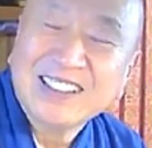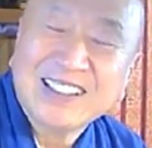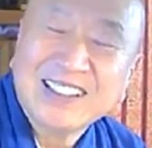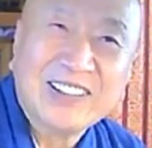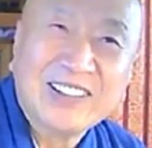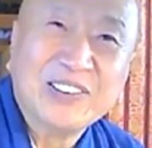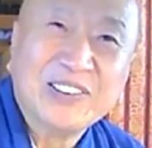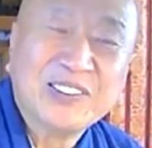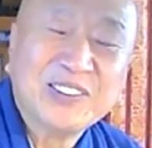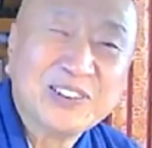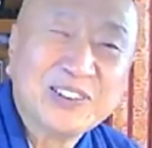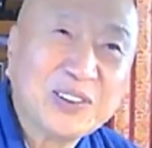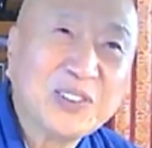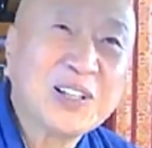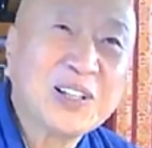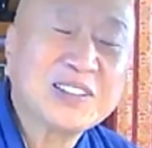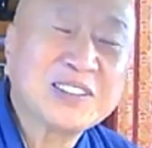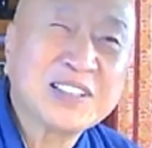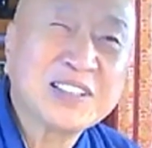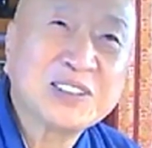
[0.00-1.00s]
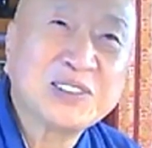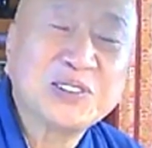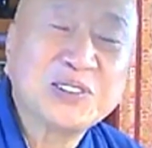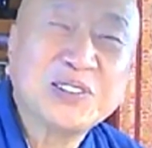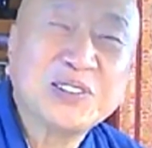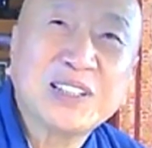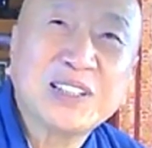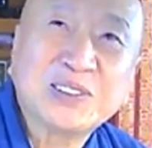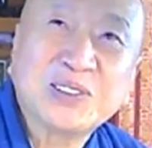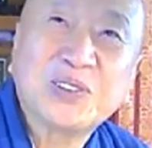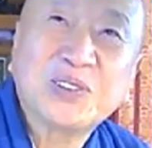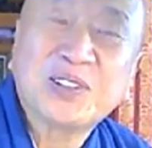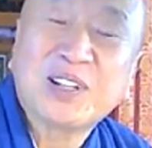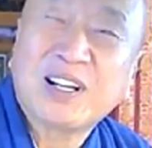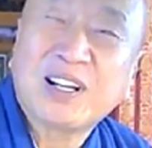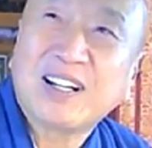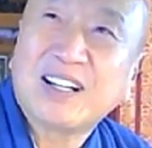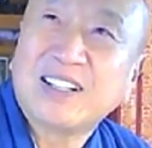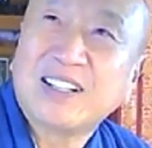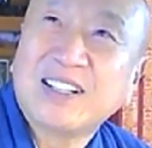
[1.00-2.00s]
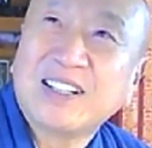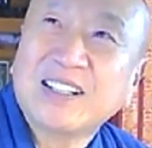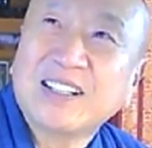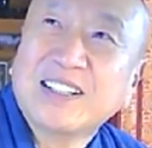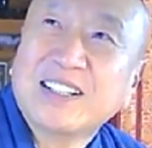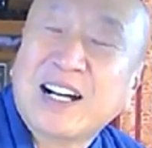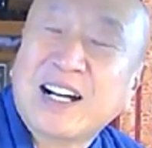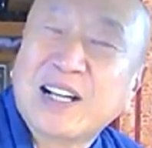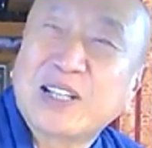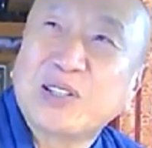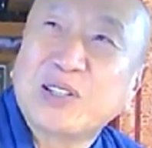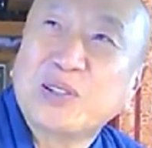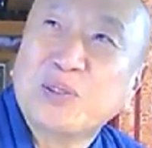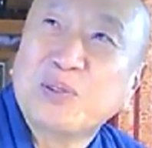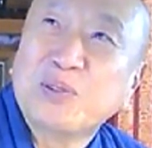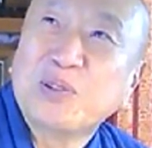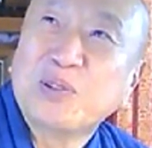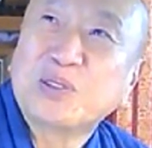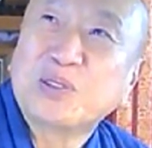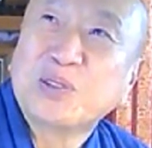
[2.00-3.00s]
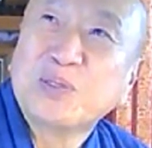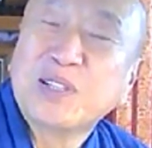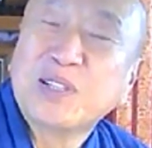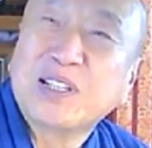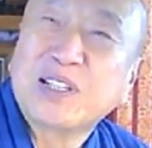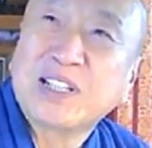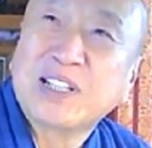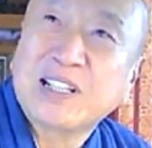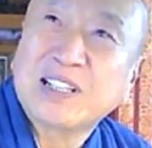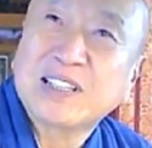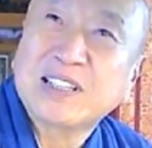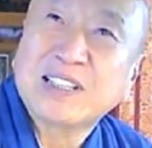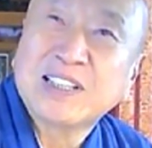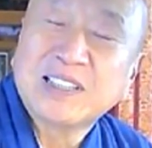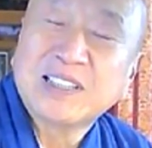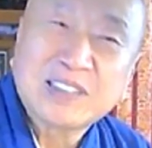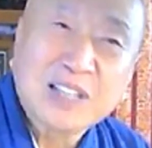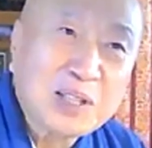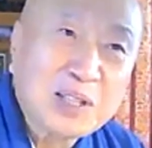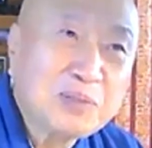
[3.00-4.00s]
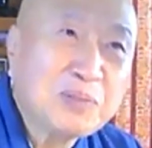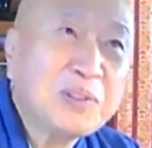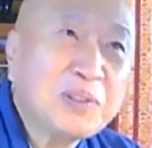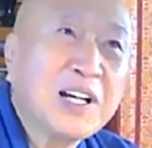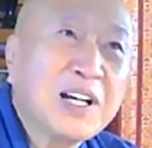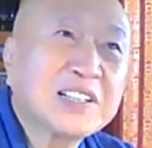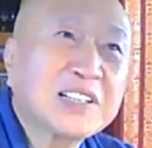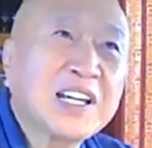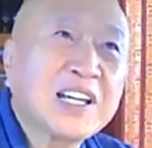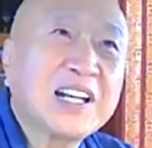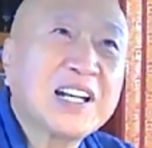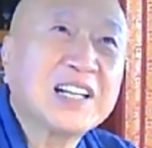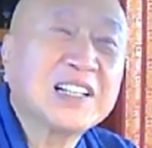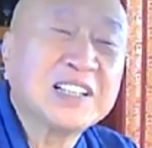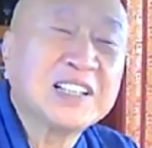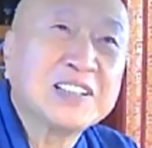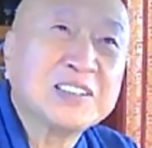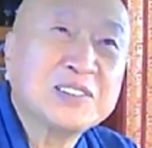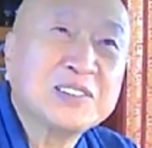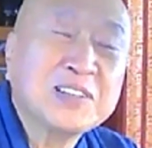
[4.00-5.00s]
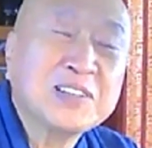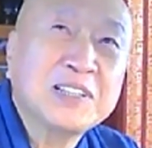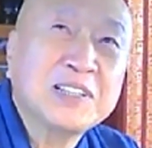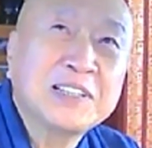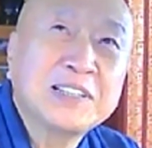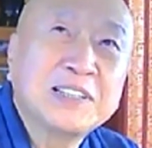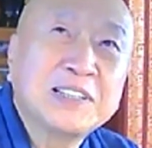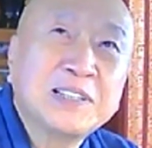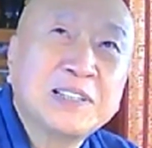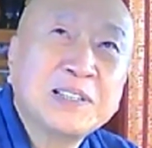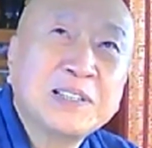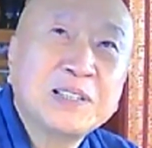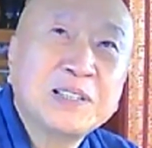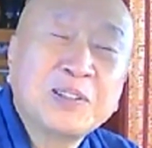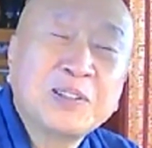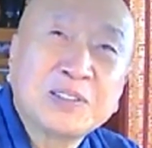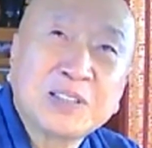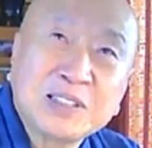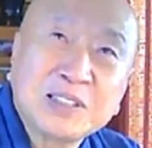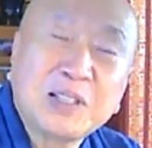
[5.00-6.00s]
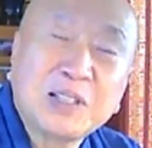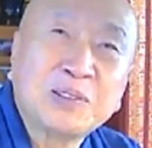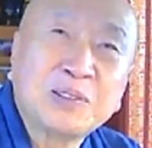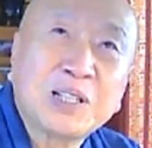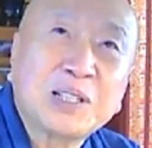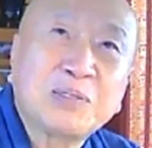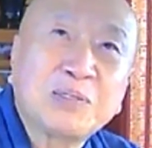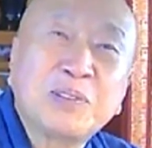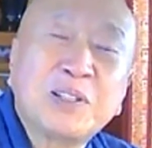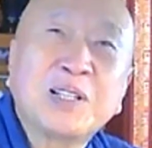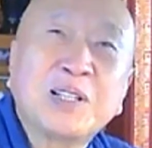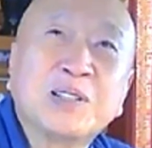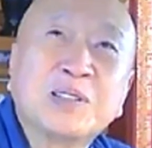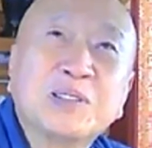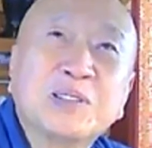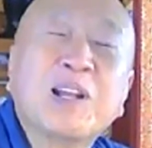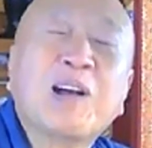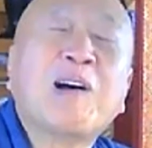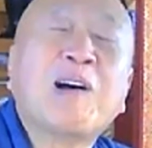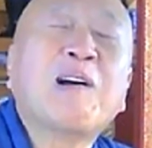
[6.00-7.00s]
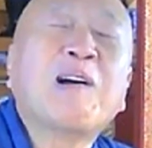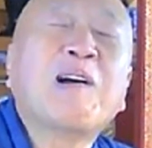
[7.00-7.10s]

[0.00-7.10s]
あの、老発で12月8日、秋の明星を見ながら焚き火が与えられてですね、私らの焚き火でですね、